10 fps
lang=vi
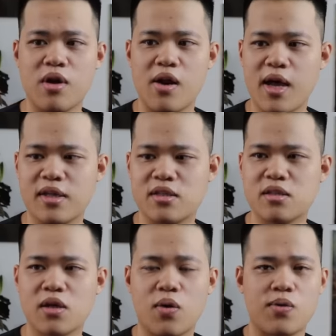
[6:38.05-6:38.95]
cái loại
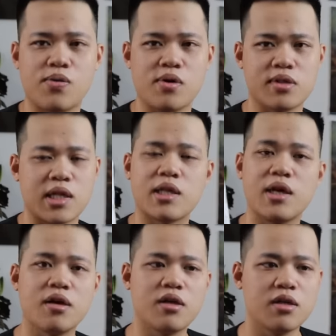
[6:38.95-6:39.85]
sơn dầu rẻ
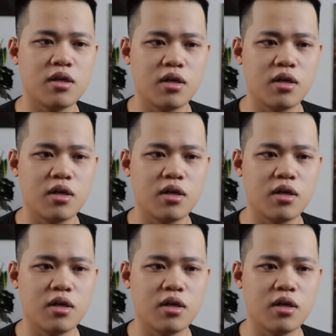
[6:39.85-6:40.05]
tiền hơn.